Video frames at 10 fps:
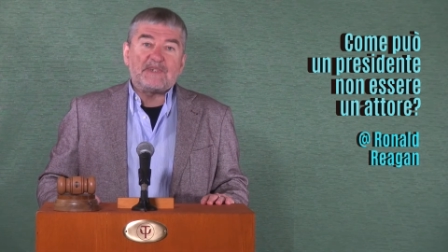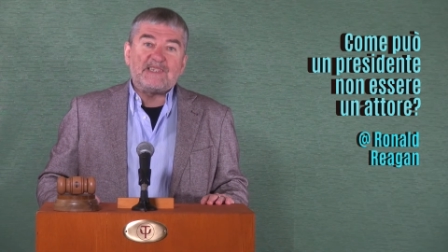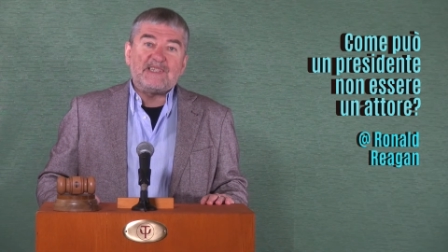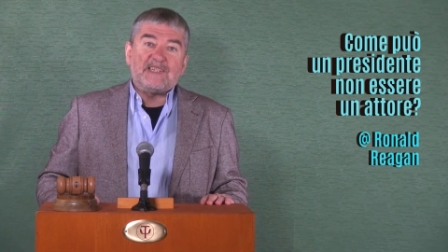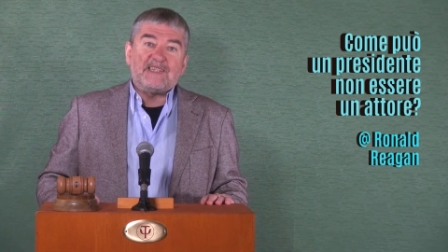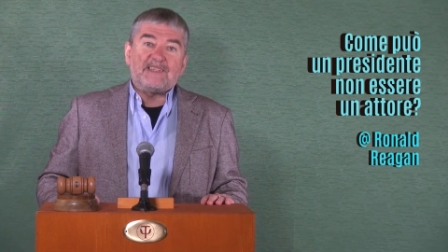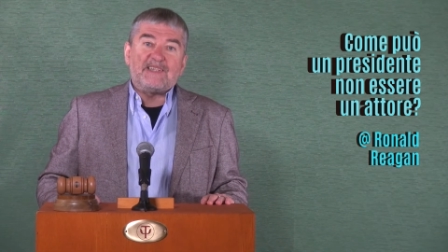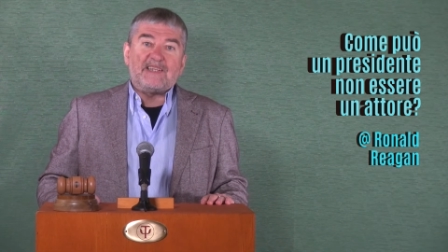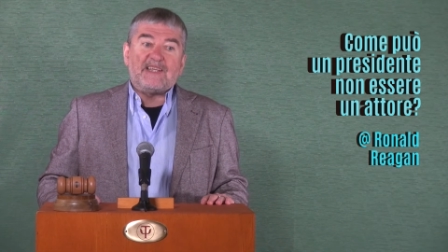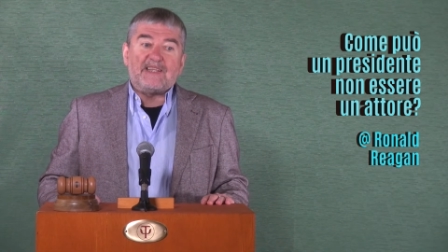
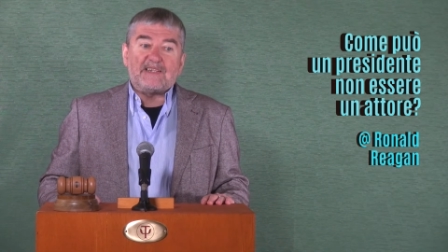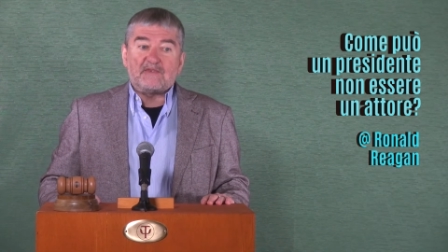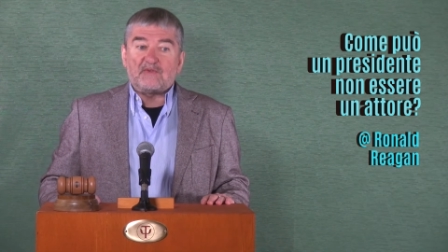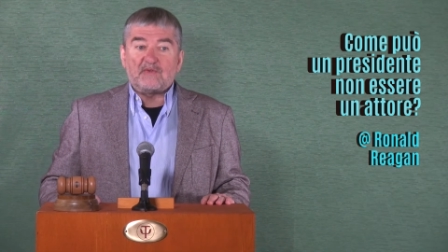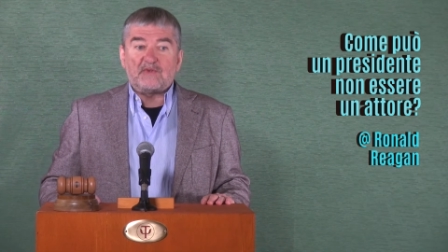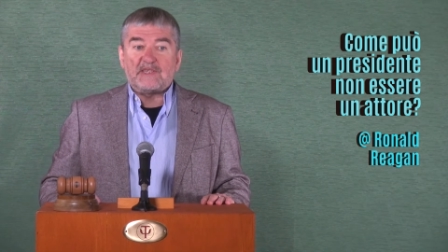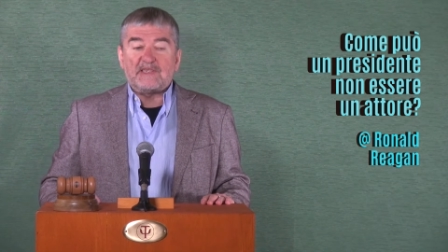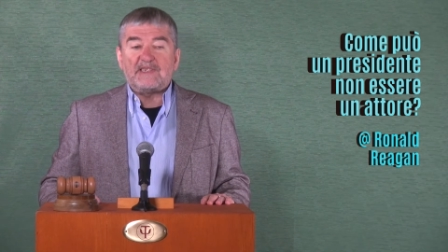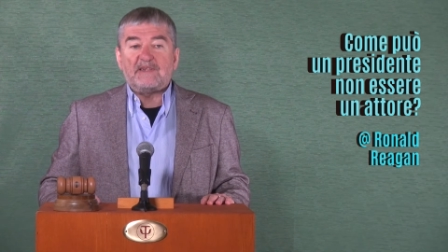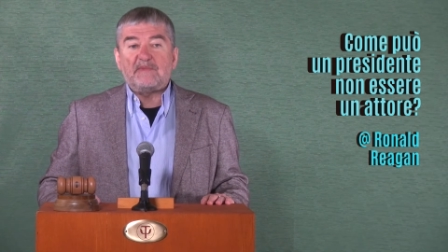presidente era
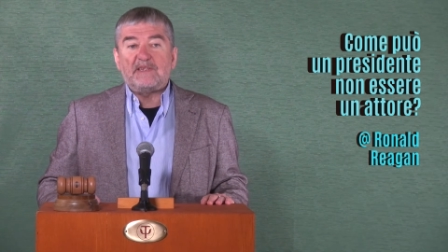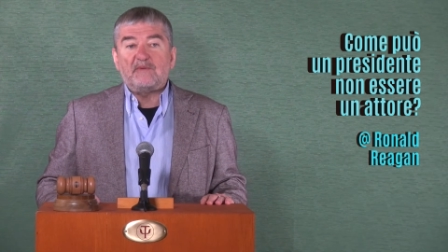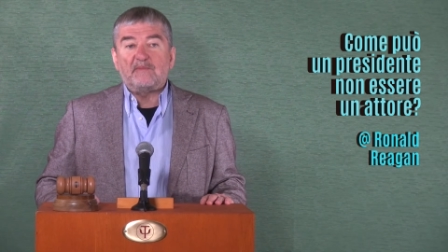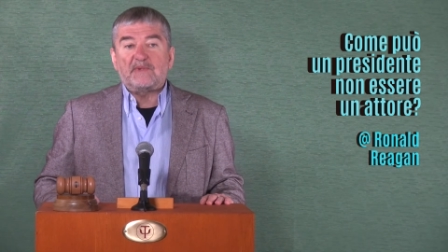sostanzialmente